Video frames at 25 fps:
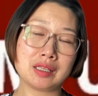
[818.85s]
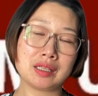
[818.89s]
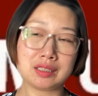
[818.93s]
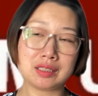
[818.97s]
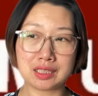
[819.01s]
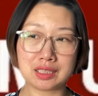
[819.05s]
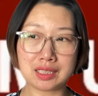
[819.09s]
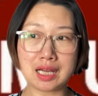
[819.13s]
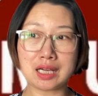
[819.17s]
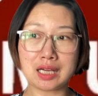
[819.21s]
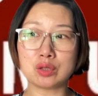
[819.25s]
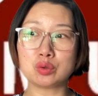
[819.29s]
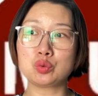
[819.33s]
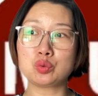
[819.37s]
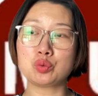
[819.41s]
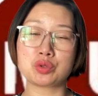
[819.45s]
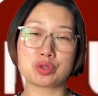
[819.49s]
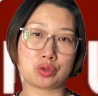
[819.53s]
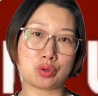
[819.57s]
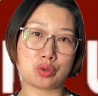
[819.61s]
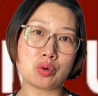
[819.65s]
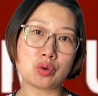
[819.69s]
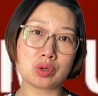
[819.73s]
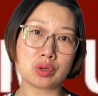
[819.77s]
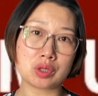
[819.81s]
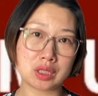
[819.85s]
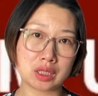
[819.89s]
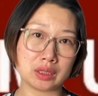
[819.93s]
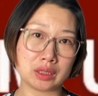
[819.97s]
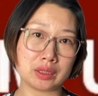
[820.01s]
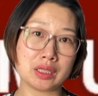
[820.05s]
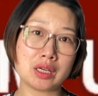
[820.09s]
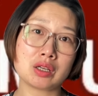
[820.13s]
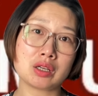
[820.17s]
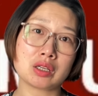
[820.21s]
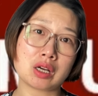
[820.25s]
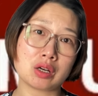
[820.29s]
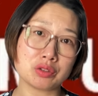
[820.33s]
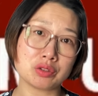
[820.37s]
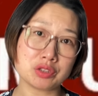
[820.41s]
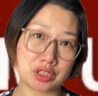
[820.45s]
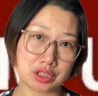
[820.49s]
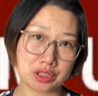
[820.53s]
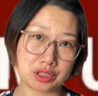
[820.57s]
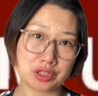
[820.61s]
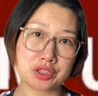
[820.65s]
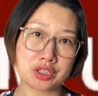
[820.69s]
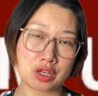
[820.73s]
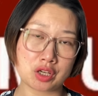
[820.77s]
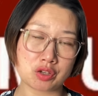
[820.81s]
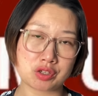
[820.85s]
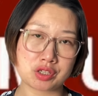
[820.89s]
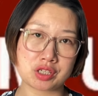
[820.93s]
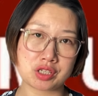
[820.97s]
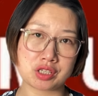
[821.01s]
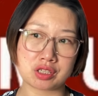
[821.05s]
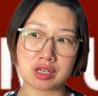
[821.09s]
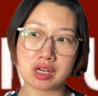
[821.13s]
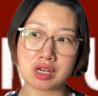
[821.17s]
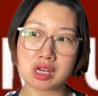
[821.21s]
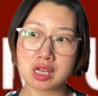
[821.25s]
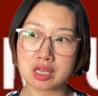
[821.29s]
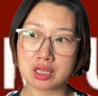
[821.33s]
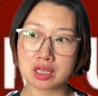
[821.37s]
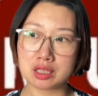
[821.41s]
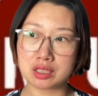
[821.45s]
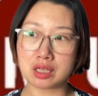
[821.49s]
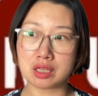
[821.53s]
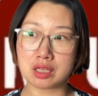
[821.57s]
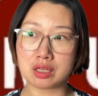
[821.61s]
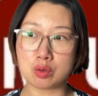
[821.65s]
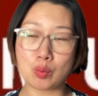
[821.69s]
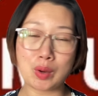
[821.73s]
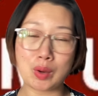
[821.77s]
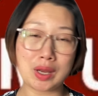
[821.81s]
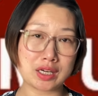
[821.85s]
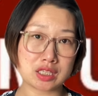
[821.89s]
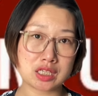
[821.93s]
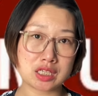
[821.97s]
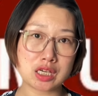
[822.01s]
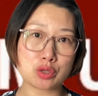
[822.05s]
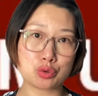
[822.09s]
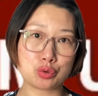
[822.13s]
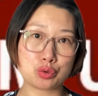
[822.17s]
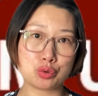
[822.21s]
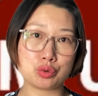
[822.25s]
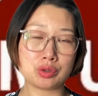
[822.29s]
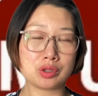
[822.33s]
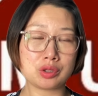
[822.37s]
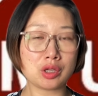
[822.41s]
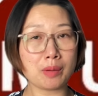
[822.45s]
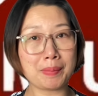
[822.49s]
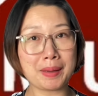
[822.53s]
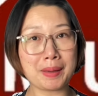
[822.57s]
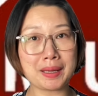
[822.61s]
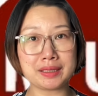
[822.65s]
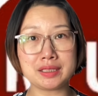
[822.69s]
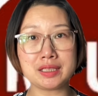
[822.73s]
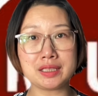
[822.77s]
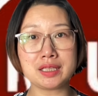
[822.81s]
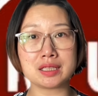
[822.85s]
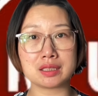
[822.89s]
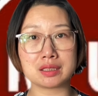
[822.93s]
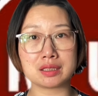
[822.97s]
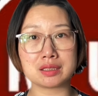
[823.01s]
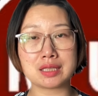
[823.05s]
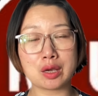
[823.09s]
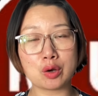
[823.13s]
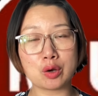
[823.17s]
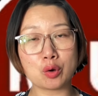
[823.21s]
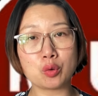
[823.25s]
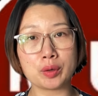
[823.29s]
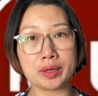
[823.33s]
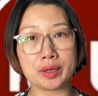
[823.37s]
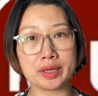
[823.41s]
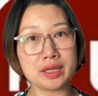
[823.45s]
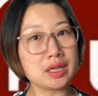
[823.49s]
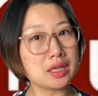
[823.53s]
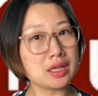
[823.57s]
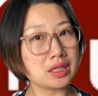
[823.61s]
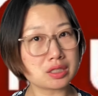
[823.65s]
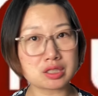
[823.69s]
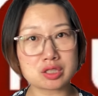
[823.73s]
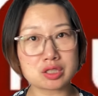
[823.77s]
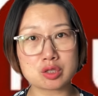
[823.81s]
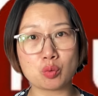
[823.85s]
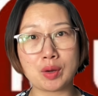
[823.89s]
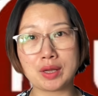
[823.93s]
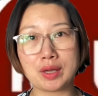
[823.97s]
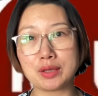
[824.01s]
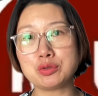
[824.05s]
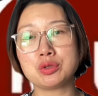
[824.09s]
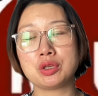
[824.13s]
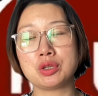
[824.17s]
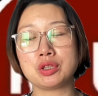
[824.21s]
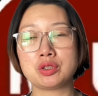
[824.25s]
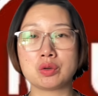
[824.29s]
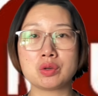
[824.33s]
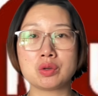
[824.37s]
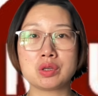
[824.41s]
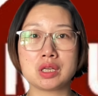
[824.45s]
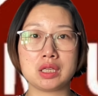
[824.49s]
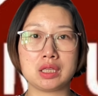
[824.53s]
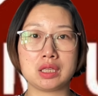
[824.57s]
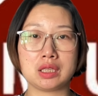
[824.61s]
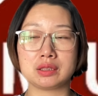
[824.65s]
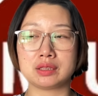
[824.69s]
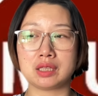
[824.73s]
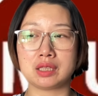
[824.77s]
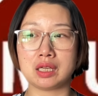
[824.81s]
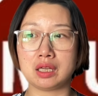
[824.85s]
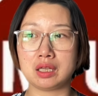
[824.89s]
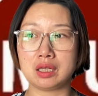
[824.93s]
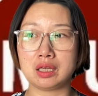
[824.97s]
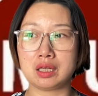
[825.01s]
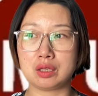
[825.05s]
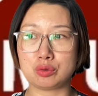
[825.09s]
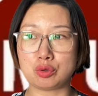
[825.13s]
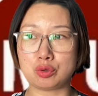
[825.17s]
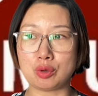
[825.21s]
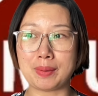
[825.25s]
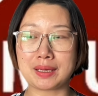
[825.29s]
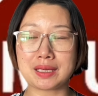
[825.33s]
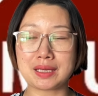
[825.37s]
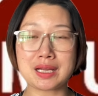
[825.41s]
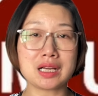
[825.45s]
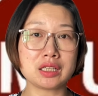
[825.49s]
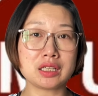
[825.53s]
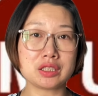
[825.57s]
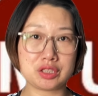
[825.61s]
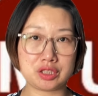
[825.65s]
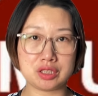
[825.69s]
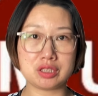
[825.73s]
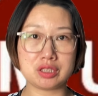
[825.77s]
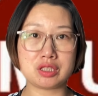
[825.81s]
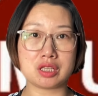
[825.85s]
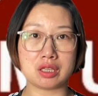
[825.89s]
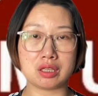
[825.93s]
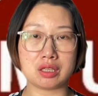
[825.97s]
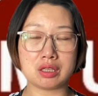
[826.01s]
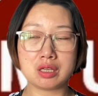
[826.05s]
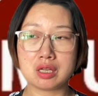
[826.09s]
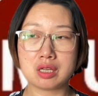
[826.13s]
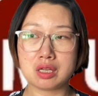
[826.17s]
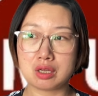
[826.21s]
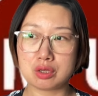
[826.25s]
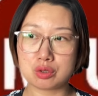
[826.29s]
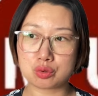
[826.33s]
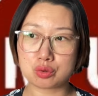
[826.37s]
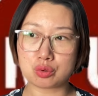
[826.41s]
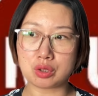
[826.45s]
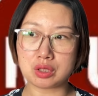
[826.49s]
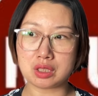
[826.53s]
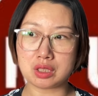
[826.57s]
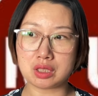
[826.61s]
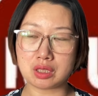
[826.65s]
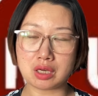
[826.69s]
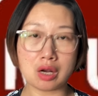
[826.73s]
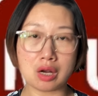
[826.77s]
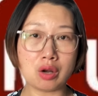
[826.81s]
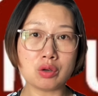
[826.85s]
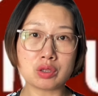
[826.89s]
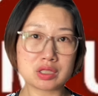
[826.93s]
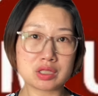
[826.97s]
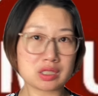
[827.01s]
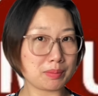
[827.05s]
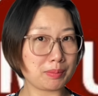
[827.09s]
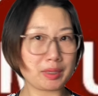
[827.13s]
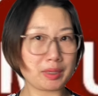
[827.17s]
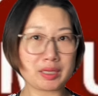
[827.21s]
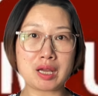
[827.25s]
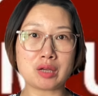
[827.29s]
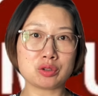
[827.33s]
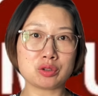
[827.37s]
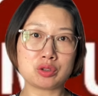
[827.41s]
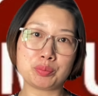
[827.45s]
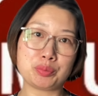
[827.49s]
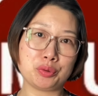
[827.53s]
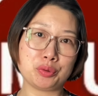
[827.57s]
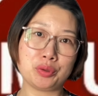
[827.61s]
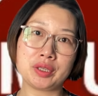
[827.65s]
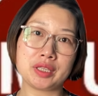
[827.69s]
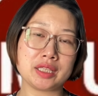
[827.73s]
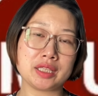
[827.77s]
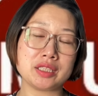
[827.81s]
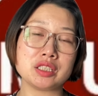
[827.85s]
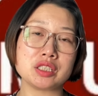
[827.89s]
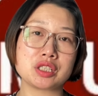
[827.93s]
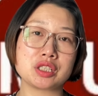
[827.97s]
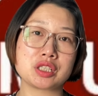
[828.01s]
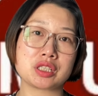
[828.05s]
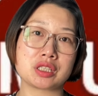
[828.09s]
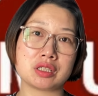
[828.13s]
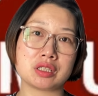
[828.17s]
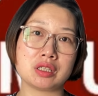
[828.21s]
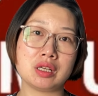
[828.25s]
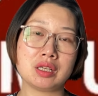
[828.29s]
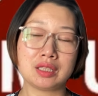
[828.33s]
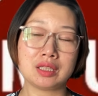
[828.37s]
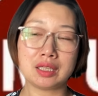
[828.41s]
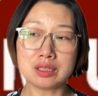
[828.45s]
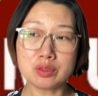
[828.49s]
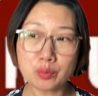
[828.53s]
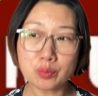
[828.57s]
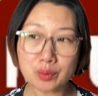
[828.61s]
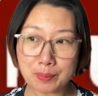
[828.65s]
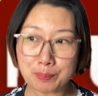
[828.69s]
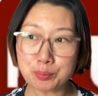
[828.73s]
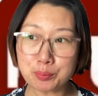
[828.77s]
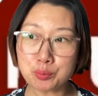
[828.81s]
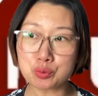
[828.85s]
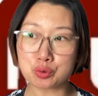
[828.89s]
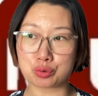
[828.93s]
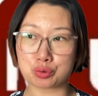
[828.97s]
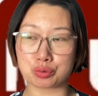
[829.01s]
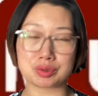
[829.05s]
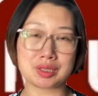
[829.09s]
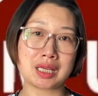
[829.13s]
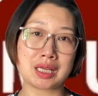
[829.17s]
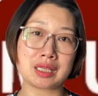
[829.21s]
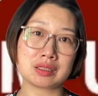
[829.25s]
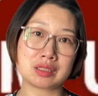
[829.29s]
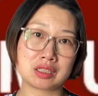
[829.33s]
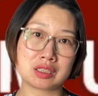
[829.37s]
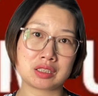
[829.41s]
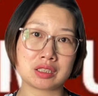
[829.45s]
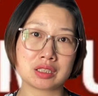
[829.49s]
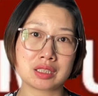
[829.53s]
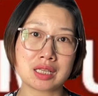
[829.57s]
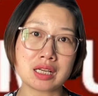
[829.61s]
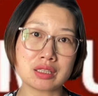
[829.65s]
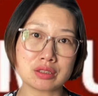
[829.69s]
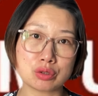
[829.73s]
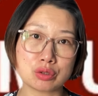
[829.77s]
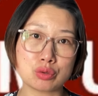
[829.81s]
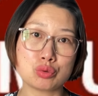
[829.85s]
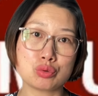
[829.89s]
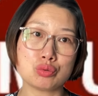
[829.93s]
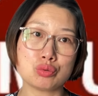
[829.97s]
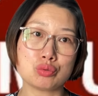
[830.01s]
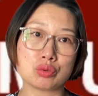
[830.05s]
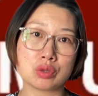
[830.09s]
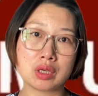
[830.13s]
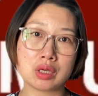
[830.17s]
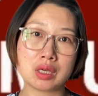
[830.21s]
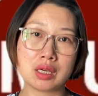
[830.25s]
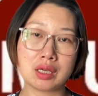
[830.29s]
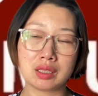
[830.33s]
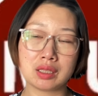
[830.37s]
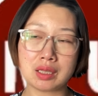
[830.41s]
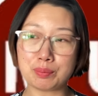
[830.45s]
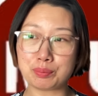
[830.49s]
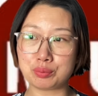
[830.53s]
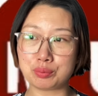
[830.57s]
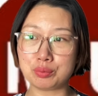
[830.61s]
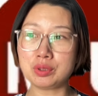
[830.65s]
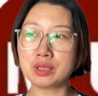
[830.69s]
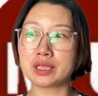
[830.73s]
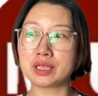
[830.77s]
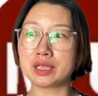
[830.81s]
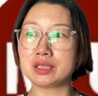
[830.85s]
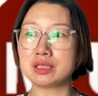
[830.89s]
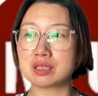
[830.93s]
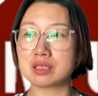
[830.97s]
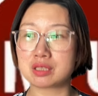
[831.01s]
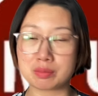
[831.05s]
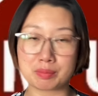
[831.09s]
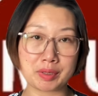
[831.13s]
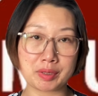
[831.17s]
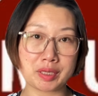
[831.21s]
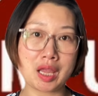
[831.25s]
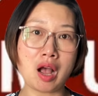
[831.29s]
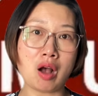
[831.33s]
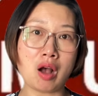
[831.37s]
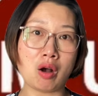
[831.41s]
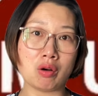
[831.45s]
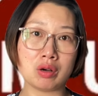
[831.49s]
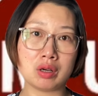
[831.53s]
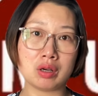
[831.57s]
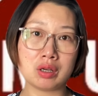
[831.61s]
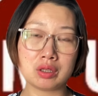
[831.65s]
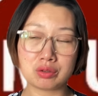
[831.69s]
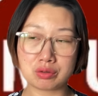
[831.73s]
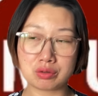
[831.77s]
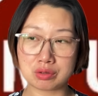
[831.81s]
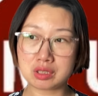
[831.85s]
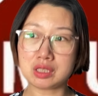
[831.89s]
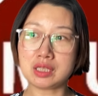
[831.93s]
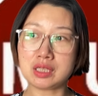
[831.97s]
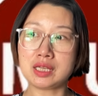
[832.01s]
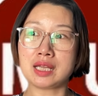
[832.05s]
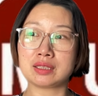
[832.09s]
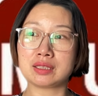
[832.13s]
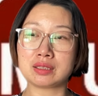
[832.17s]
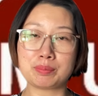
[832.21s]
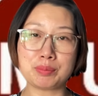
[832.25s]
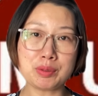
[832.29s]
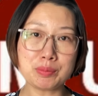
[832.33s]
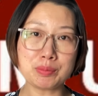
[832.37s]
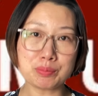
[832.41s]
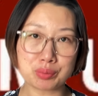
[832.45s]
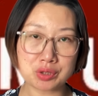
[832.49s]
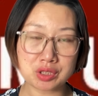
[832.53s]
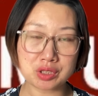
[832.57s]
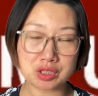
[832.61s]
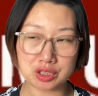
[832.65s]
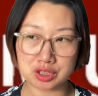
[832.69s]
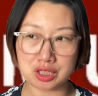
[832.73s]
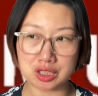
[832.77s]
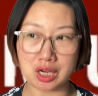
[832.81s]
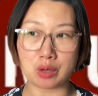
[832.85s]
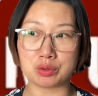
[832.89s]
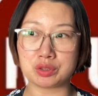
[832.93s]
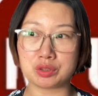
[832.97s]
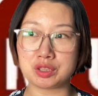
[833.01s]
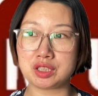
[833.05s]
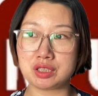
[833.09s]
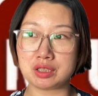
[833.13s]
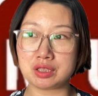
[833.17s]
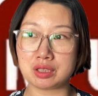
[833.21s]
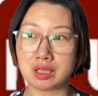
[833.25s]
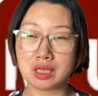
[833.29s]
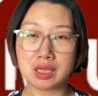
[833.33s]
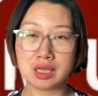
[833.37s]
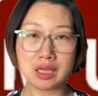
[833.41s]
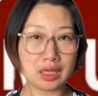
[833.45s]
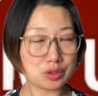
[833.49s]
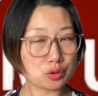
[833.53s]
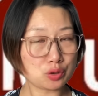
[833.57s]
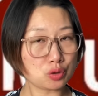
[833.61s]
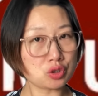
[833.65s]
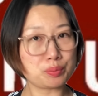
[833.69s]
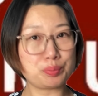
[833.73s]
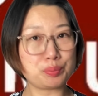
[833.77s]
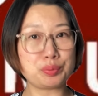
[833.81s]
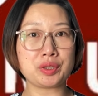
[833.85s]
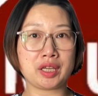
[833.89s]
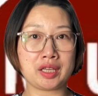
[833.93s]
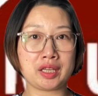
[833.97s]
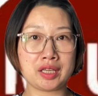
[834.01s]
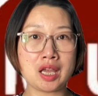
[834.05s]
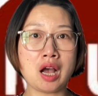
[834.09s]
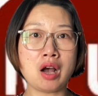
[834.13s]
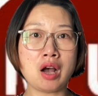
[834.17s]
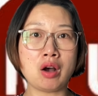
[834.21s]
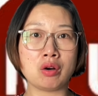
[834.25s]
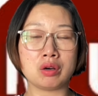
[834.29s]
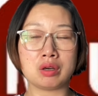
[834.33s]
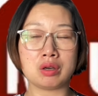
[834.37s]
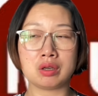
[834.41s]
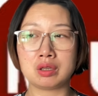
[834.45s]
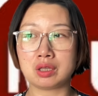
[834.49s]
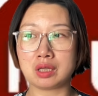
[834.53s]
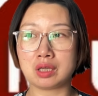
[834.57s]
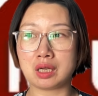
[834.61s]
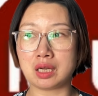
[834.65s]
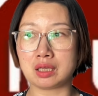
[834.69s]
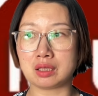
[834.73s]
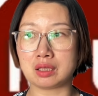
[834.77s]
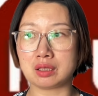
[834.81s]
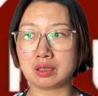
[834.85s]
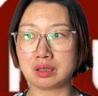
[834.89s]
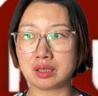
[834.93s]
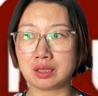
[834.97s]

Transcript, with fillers: 你看个肚子痛，可能要搞几个小时，呃，晚上去到半夜才回，这是完全有可能的，对吧？看个急诊，所以然后什么药都不会给你吃，他因为他不主张吃抗生素，他不会给你什么药，就这样的，并不是小气，就是不给药啊。